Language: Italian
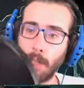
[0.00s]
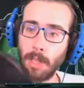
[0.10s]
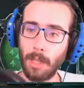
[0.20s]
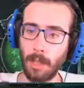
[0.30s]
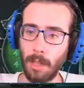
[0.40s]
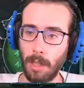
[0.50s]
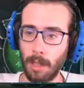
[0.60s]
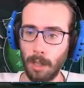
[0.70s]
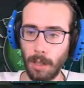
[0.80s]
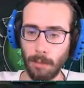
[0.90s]
di
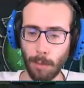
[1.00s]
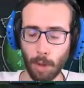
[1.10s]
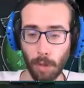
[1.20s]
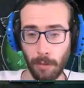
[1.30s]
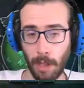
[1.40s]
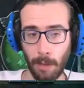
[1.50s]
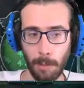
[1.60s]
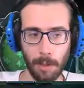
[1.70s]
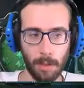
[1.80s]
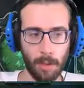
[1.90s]
Book of
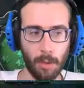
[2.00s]
Demons.